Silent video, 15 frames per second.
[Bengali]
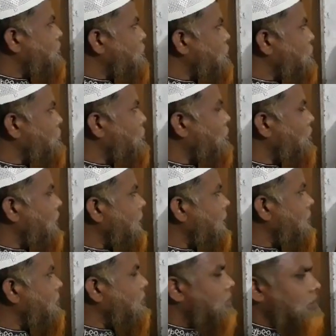জিরো হলে
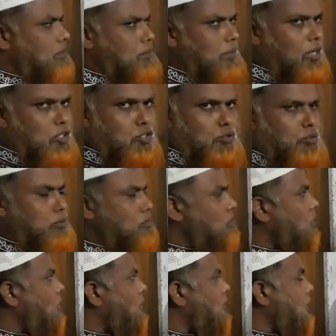বা শূন্য
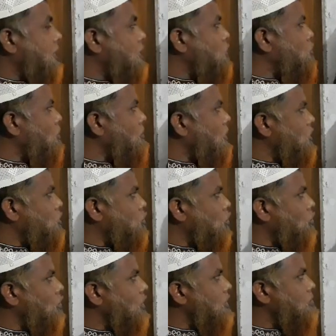একই সময়ে
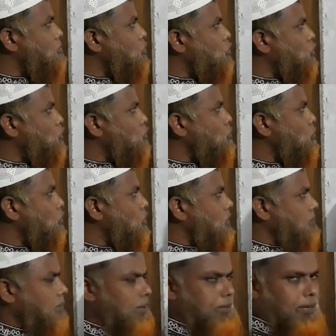সকল ইনপুট শূন্য
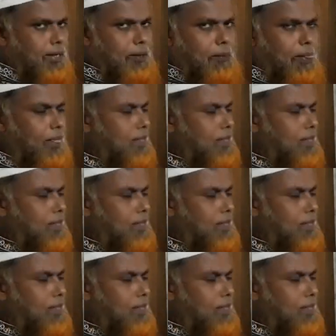হতে পারবে না